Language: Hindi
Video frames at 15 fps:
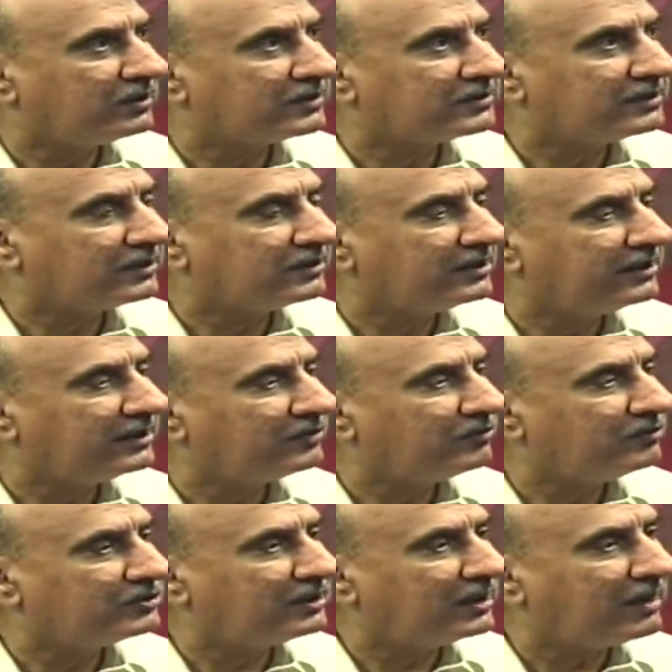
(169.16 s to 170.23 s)
कर सकती है तो
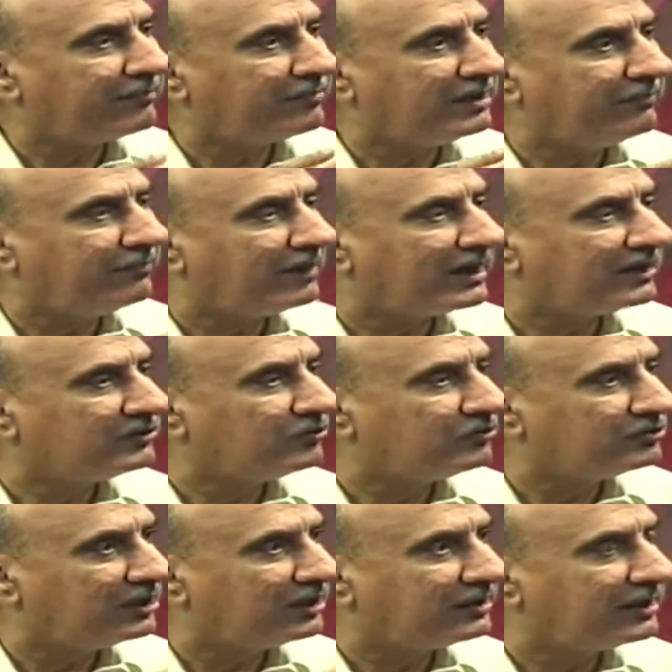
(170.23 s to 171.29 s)
इसे अपनी बात जो
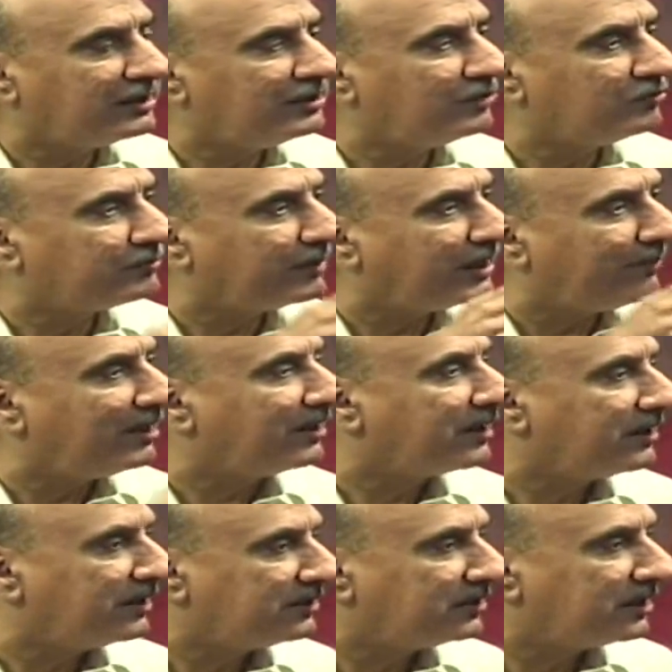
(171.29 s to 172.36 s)
उसने कही है उस पर अमल
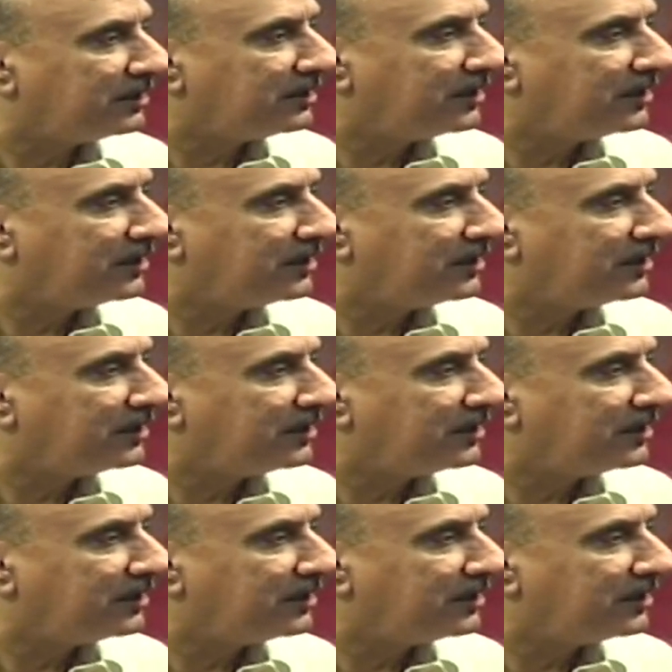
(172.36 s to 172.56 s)
करना चाहिए